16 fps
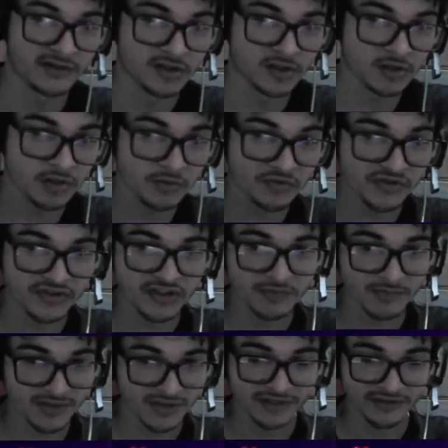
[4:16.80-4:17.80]
Como vocês
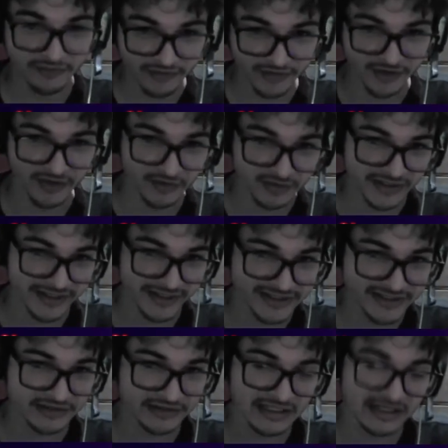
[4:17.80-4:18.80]
podem ver, ó, o teste
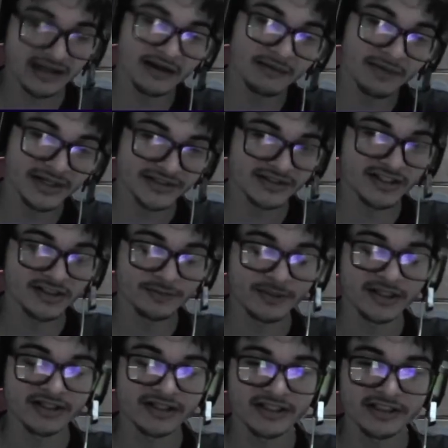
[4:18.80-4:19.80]
está abaixo da
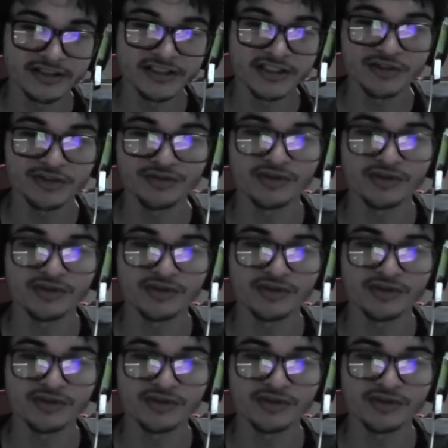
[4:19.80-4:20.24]
expectativa,